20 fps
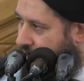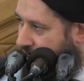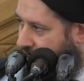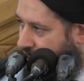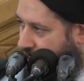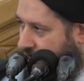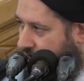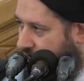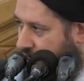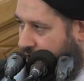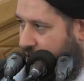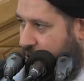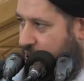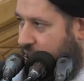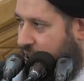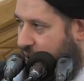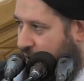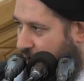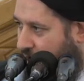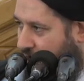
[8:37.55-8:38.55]
كشكل
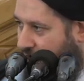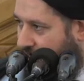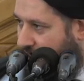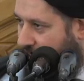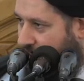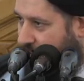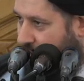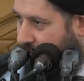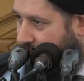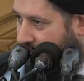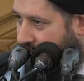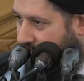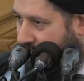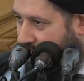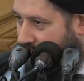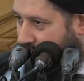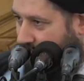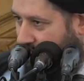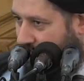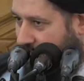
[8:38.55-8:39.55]
مثل بعض الفارق
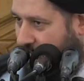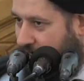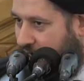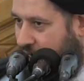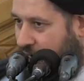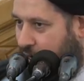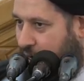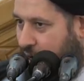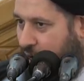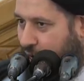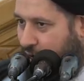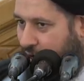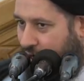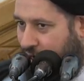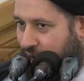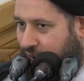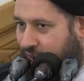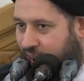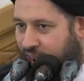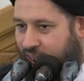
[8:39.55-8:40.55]
أربع, أربع
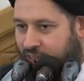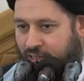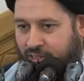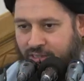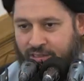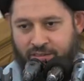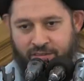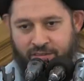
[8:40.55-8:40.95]
نقاط فقط